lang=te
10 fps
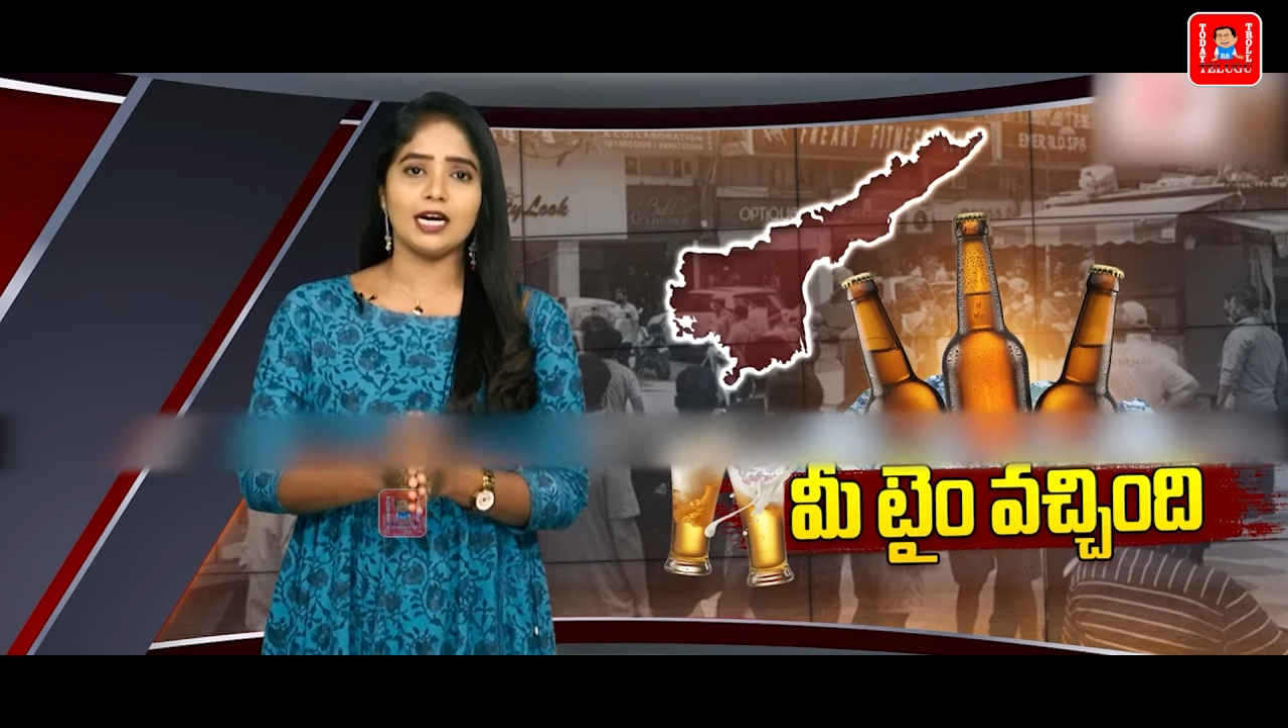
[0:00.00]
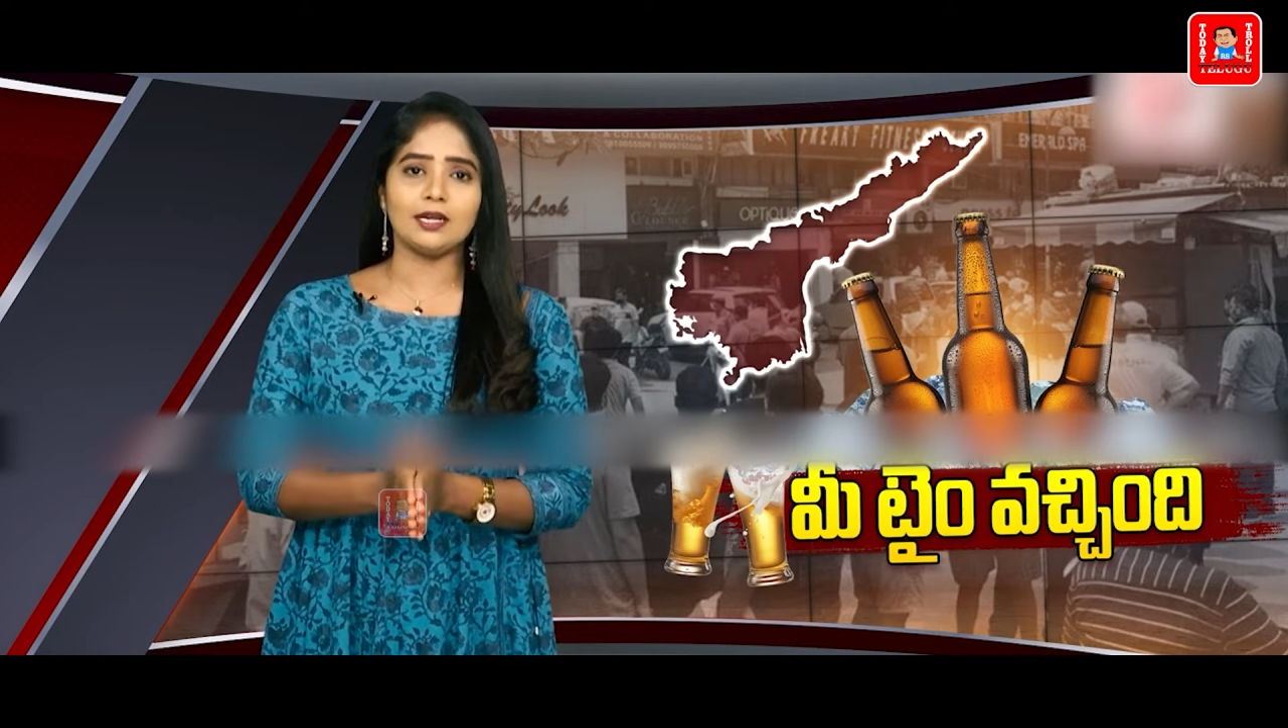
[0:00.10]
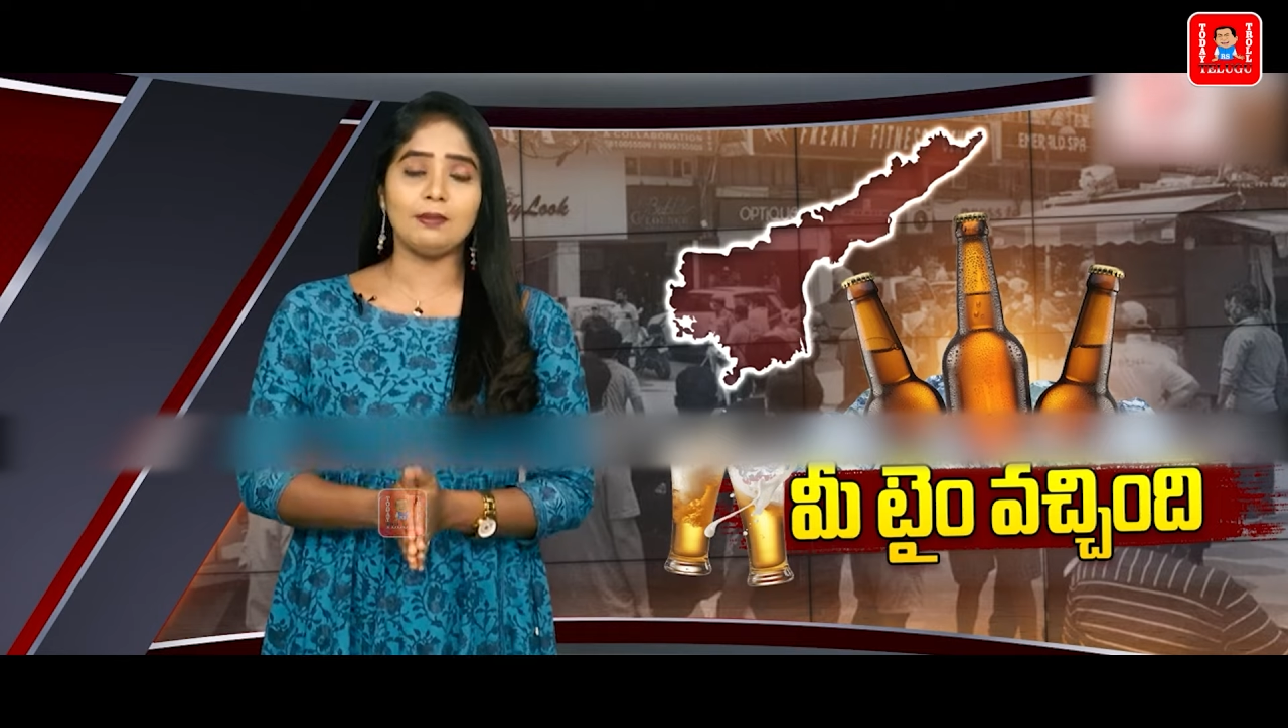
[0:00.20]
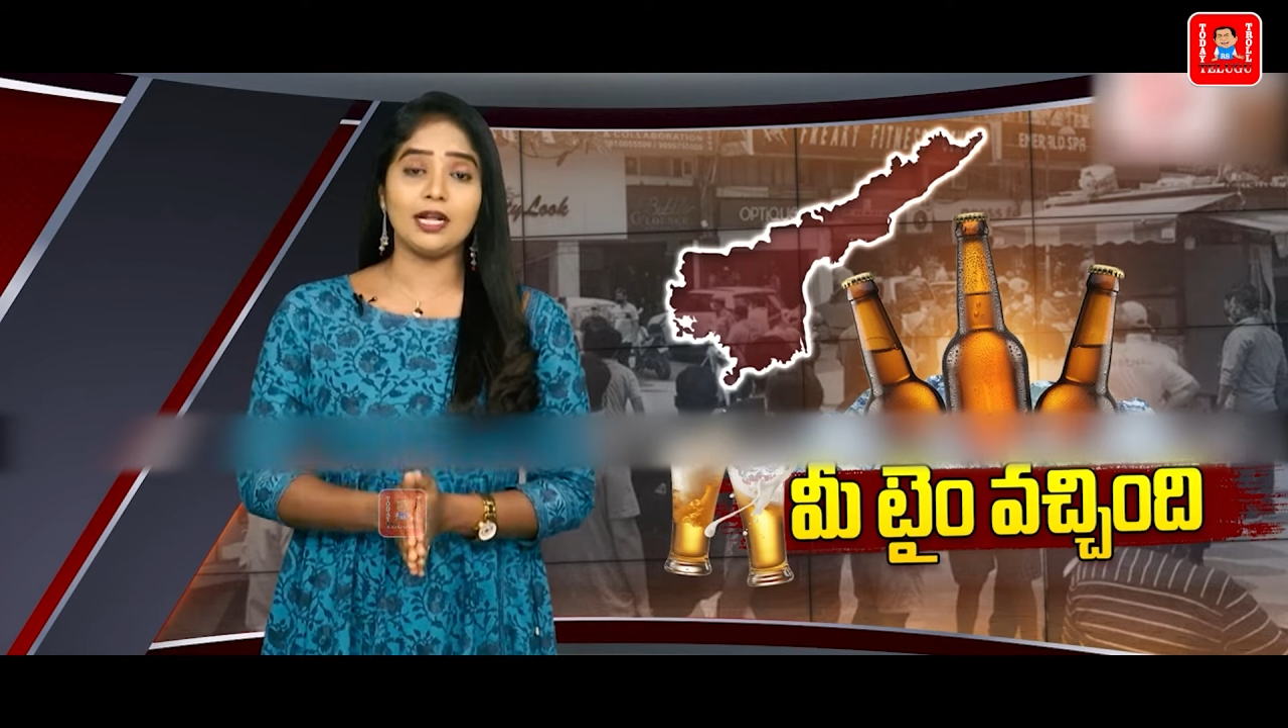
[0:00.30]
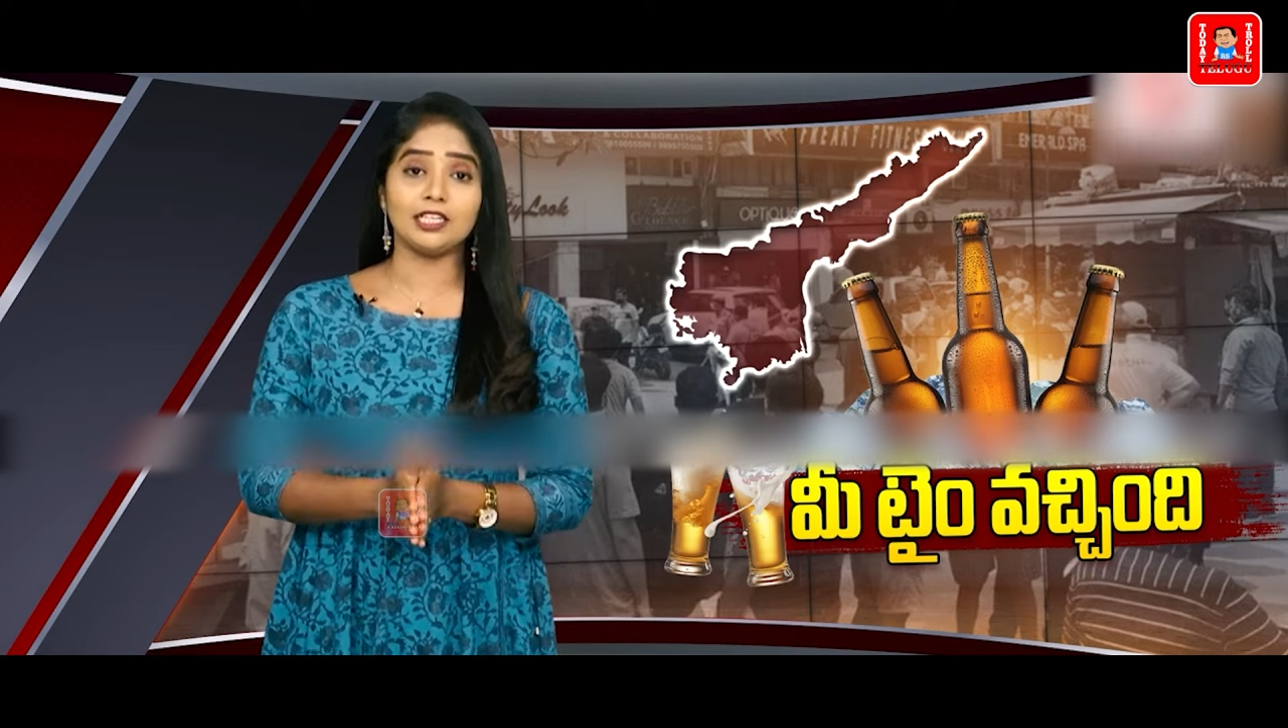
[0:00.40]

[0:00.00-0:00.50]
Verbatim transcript: ఆరాటం